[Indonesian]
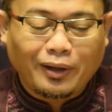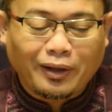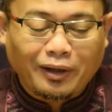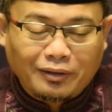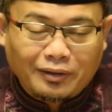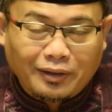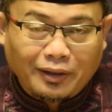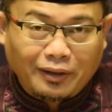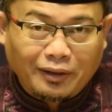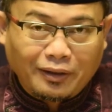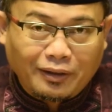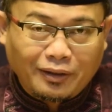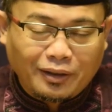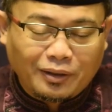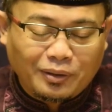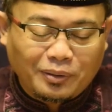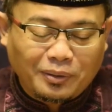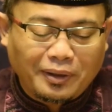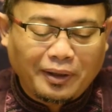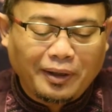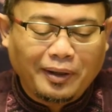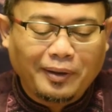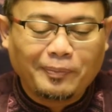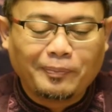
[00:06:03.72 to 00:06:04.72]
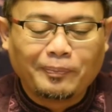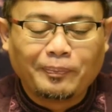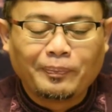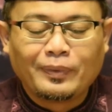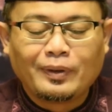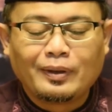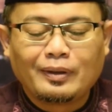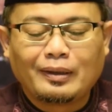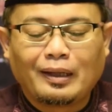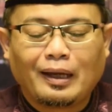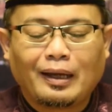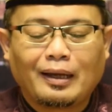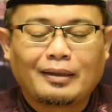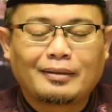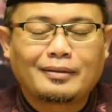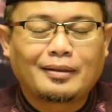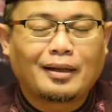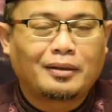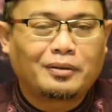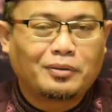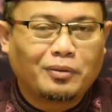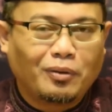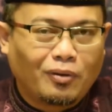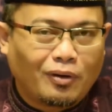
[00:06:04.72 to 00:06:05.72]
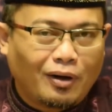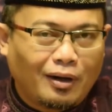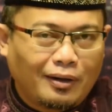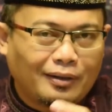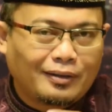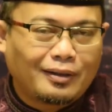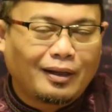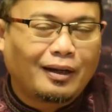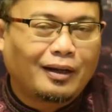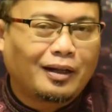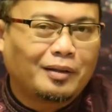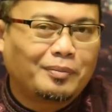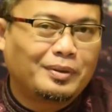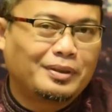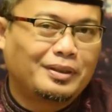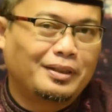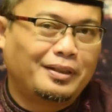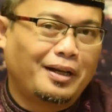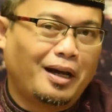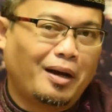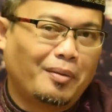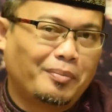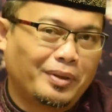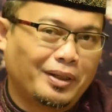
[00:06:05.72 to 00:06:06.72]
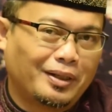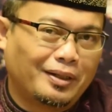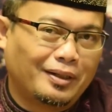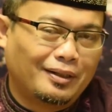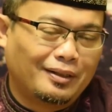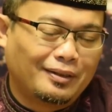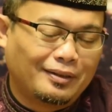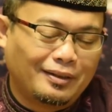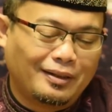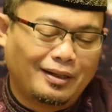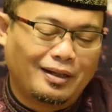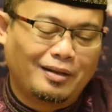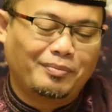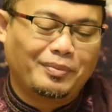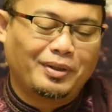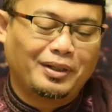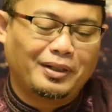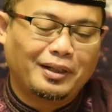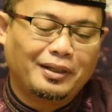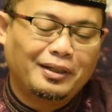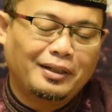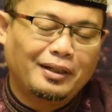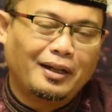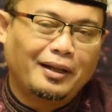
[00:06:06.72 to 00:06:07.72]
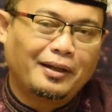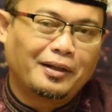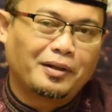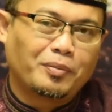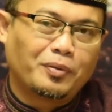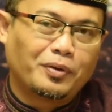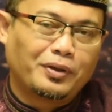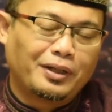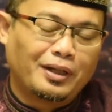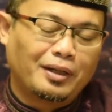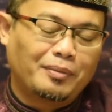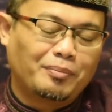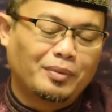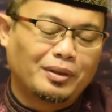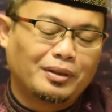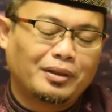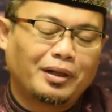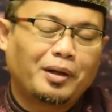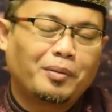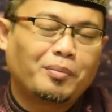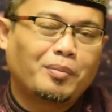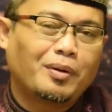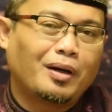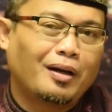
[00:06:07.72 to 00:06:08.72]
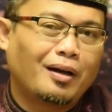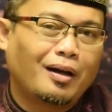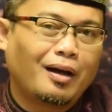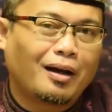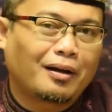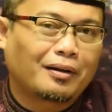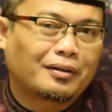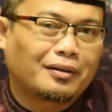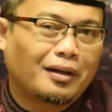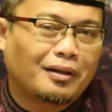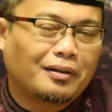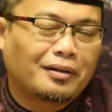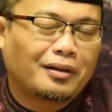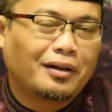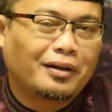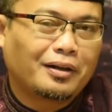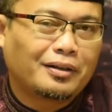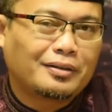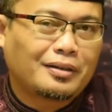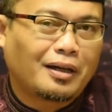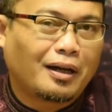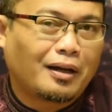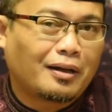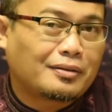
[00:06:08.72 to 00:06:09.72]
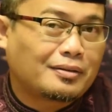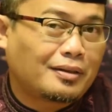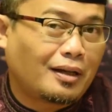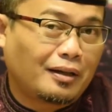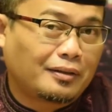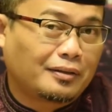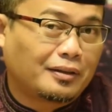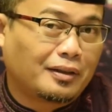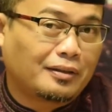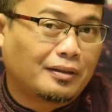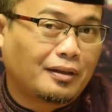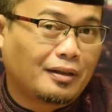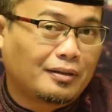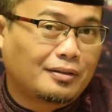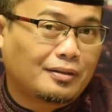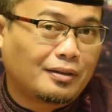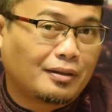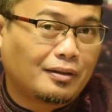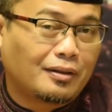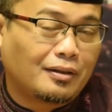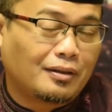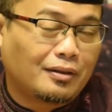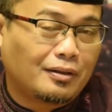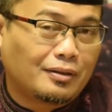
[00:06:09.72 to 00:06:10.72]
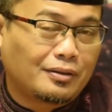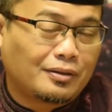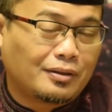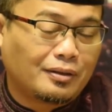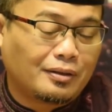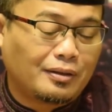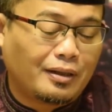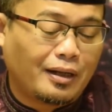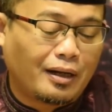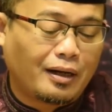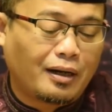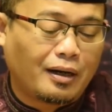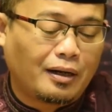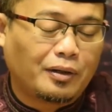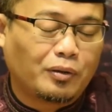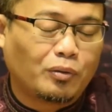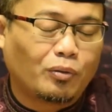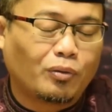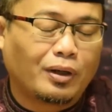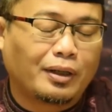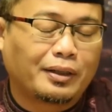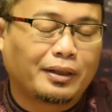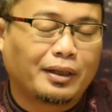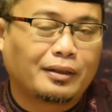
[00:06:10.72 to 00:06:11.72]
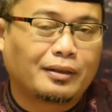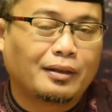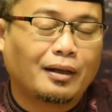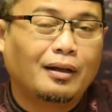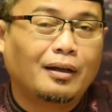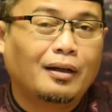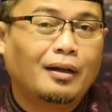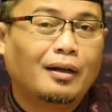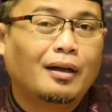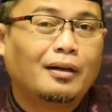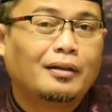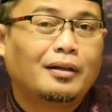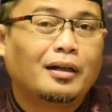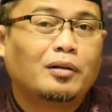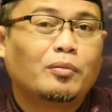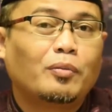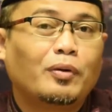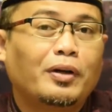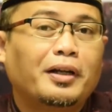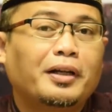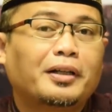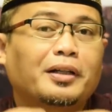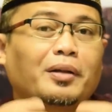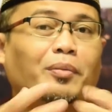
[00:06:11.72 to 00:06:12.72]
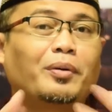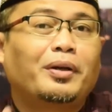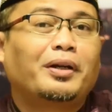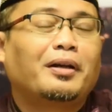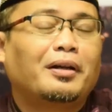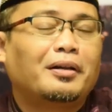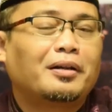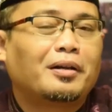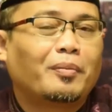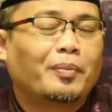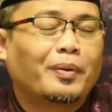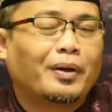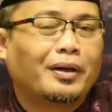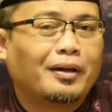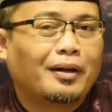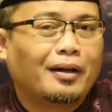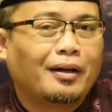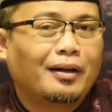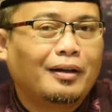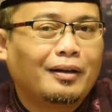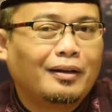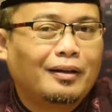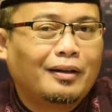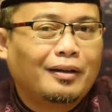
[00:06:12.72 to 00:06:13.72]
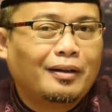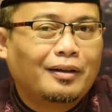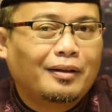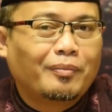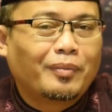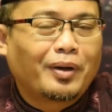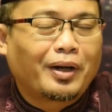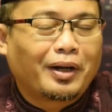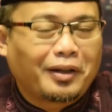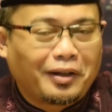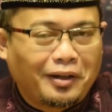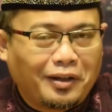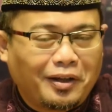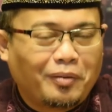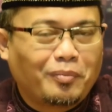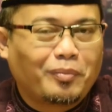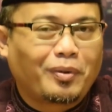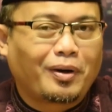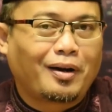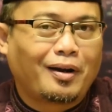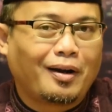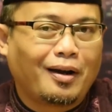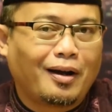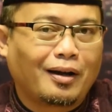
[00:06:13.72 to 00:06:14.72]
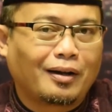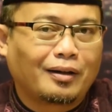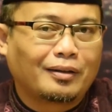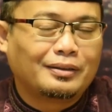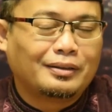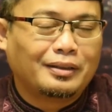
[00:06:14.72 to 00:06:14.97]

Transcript: RT gitu ya. Nah, satu orang kita angkat menjadi amil. Nah, amil inilah yang kemudian menerima harta dari zakat-zakat kita se, se daerah lingkungan kita dan kemudian kita berikan kepada mereka yang berhak.